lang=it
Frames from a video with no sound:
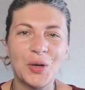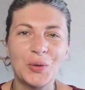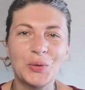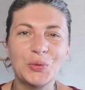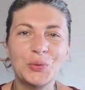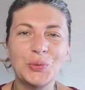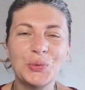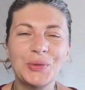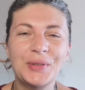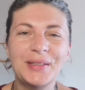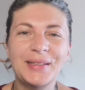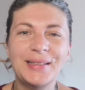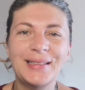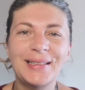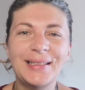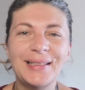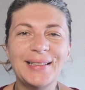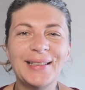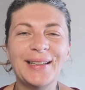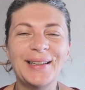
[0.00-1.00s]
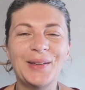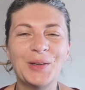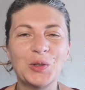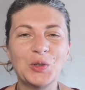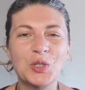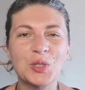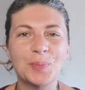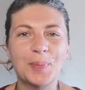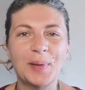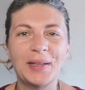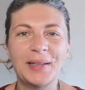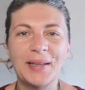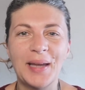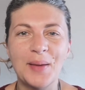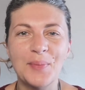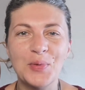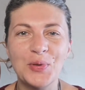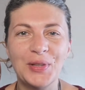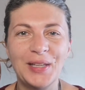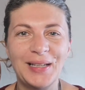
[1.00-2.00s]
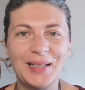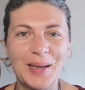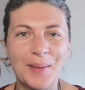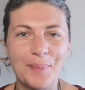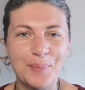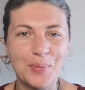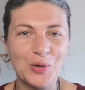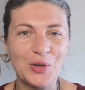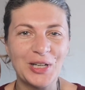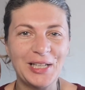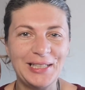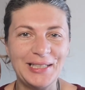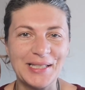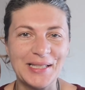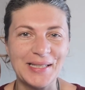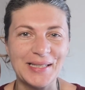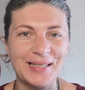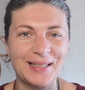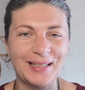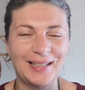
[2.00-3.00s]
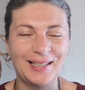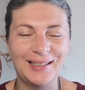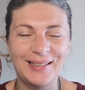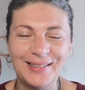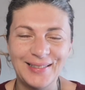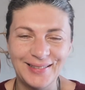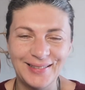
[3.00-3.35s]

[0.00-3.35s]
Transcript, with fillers: Ciao a tutti e oggi parliamo dell'Apocalisse.